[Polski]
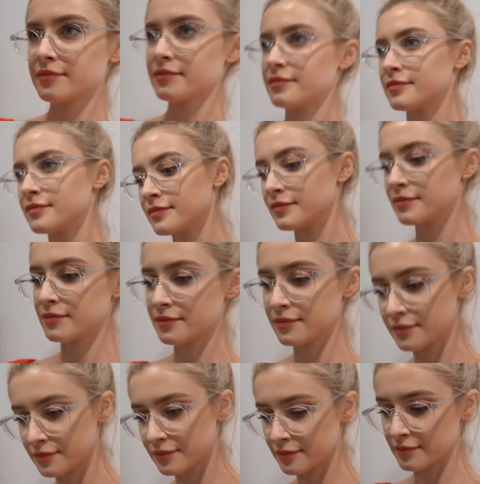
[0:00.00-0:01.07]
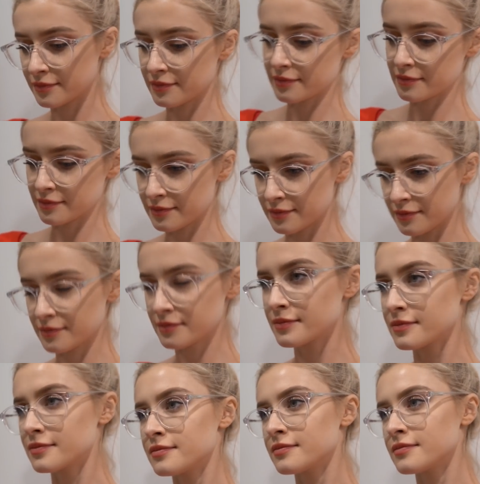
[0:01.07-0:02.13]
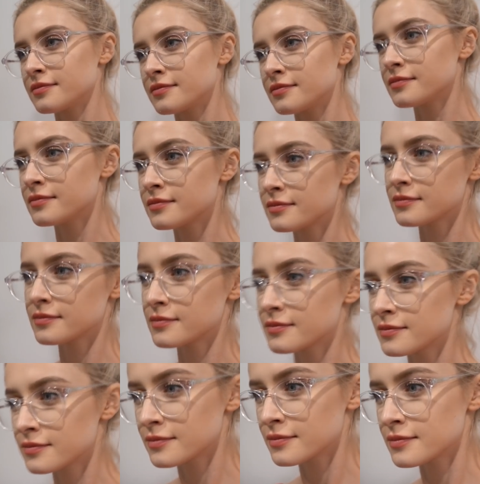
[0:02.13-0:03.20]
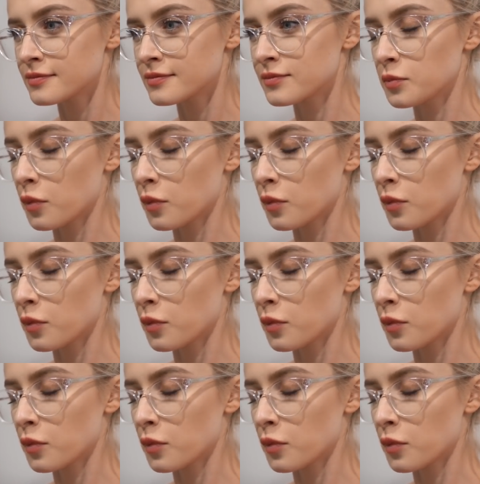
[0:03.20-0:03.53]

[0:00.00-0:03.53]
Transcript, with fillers: Z moich obliczeń wynika to, że dzisiaj powinnaś dostać dwa prezenty.